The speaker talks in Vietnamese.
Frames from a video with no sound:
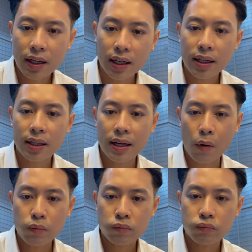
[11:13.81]
Hơi hơi
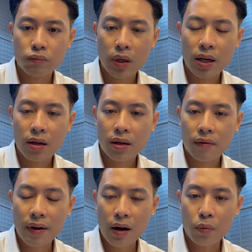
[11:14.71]
nóng
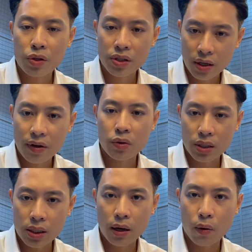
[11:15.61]
vào buổi trưa và đầu
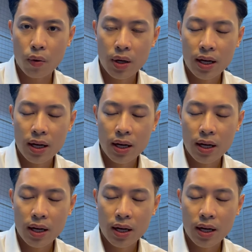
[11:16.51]
giờ chiều